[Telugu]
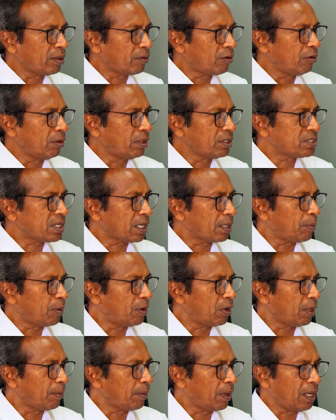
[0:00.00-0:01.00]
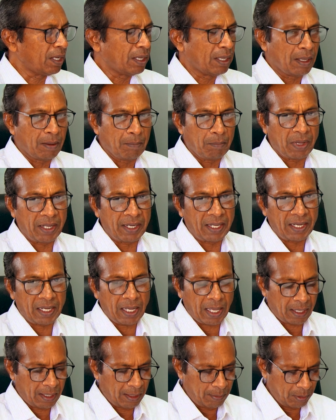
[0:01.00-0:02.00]
అనుకూలించకపోవడమా మరే
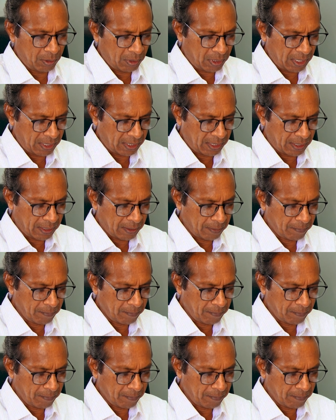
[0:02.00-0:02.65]
కారణమో కానీ